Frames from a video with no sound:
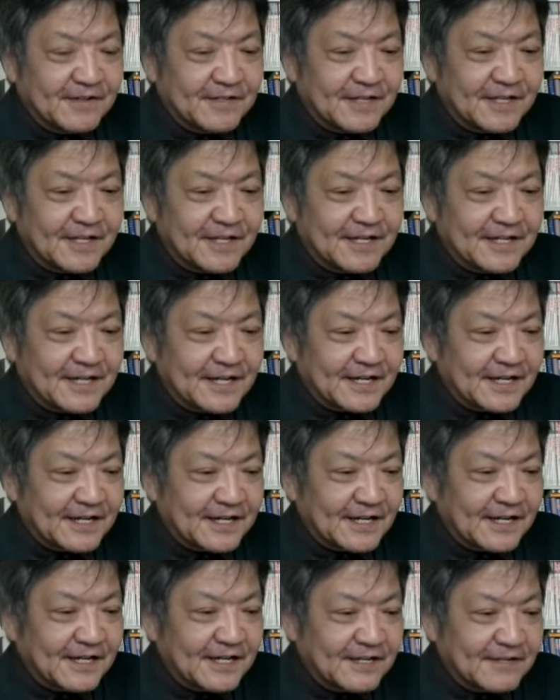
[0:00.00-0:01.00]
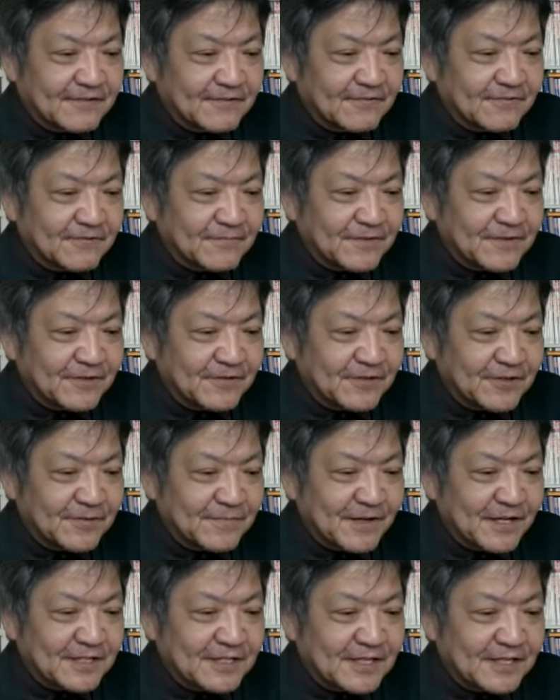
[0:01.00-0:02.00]
りながら国民を振
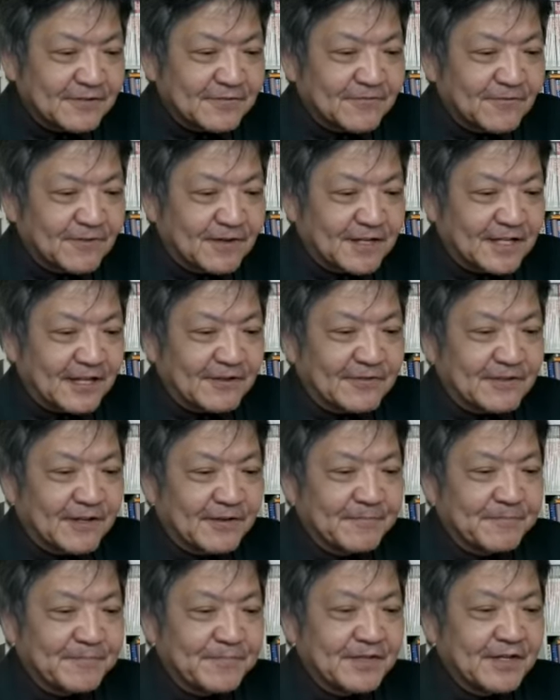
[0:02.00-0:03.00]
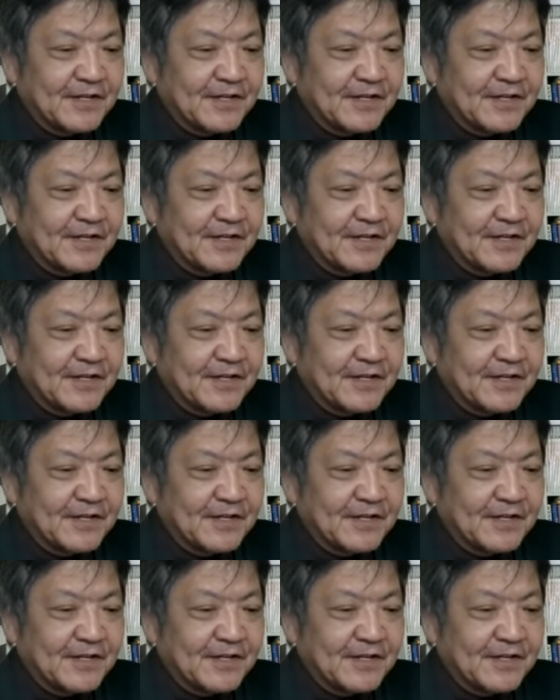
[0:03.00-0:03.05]
り回している国家なのだ。